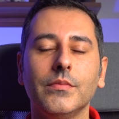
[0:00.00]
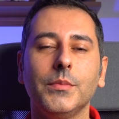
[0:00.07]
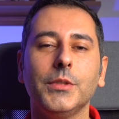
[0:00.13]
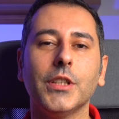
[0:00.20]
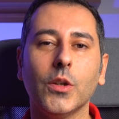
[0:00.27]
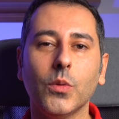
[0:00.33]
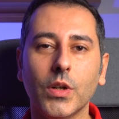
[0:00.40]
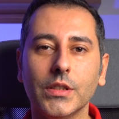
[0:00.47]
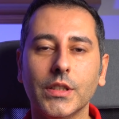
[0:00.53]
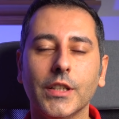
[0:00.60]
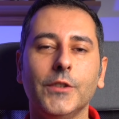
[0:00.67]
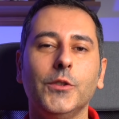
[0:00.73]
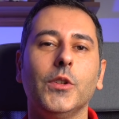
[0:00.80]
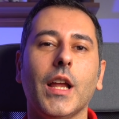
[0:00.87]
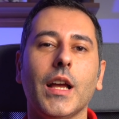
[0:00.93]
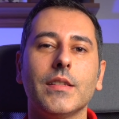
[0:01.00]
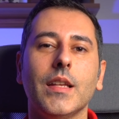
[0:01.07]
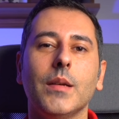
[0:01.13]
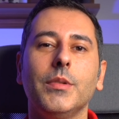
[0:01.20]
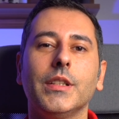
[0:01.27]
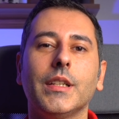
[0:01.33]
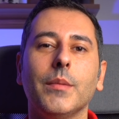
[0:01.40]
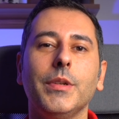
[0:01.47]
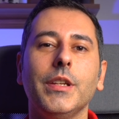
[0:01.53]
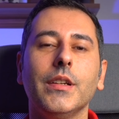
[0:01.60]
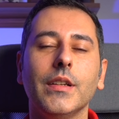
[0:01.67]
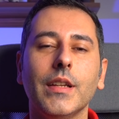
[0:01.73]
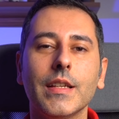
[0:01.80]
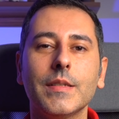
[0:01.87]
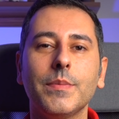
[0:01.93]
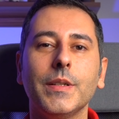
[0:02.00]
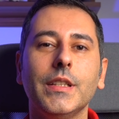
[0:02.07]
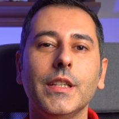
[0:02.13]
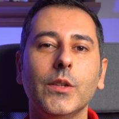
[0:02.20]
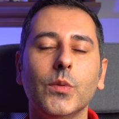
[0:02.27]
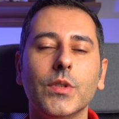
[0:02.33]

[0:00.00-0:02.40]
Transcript: من الواضح انه الاحزاب الكبيره الاس بي دي